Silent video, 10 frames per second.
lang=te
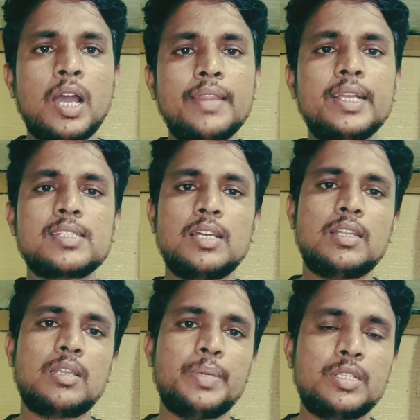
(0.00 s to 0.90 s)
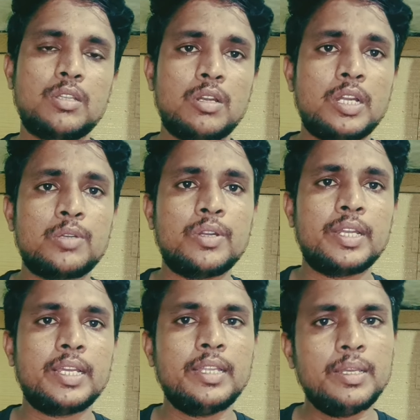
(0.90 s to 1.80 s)
అధిక సాంద్రత పద్ధతిలో
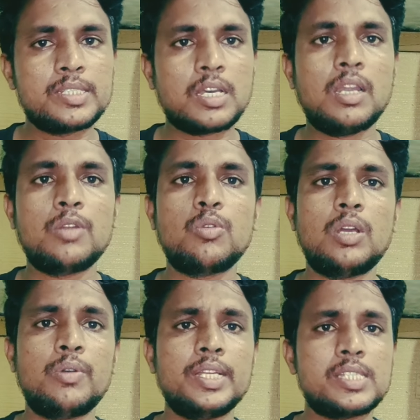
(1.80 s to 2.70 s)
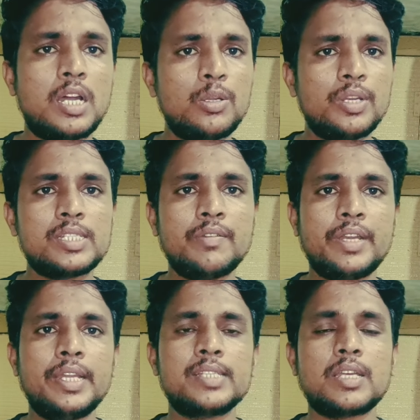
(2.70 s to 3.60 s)
నాటుకోవడానికి అయితే చాలా అనుకూలంగా ఉంటాయి షార్ట్ డ్యూరేషన్
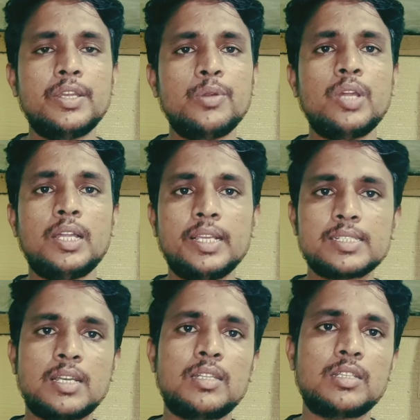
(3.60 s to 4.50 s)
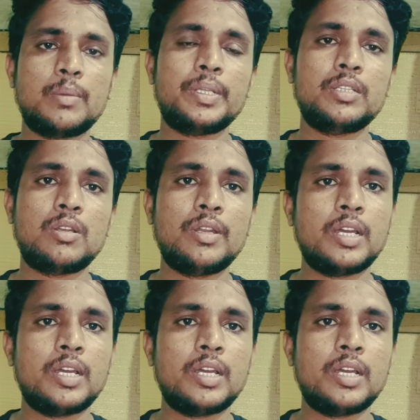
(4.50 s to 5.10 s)
వెరైటీస్ అన్ని కూడా అధిక సాంద్రత పద్ధతిలో